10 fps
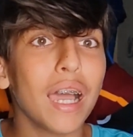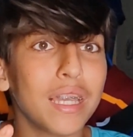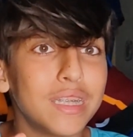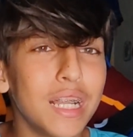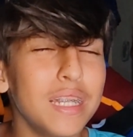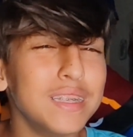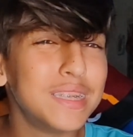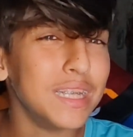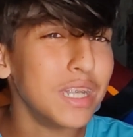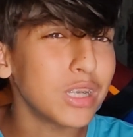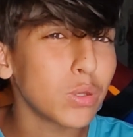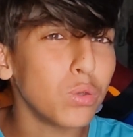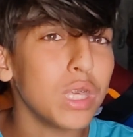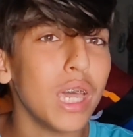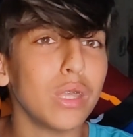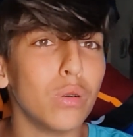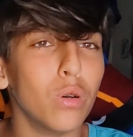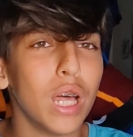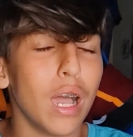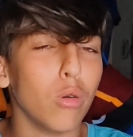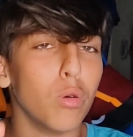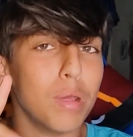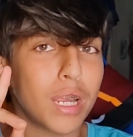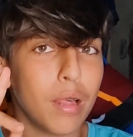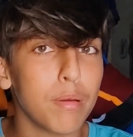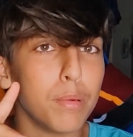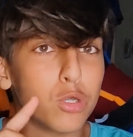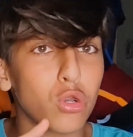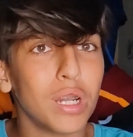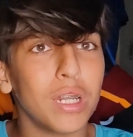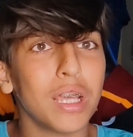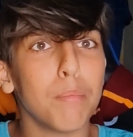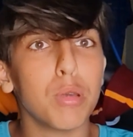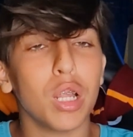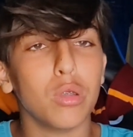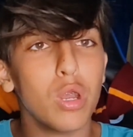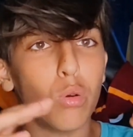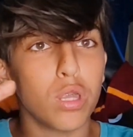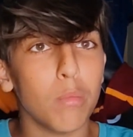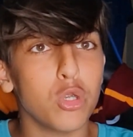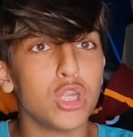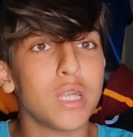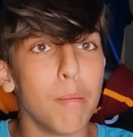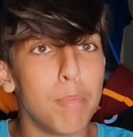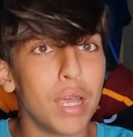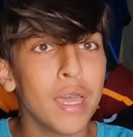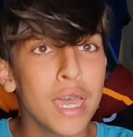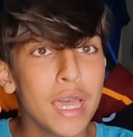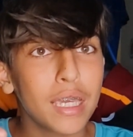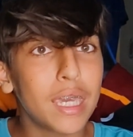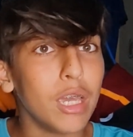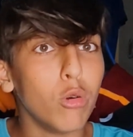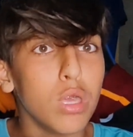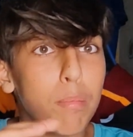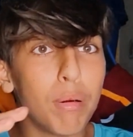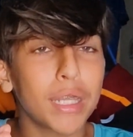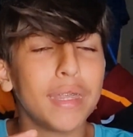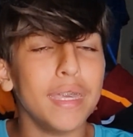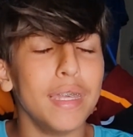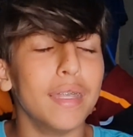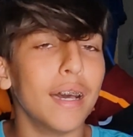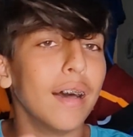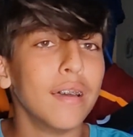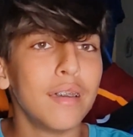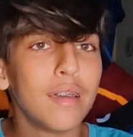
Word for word: anche se le insidie sono dietro l'angolo perché perché la prima giornata di campionato, ricordiamoci sempre, che ogni partita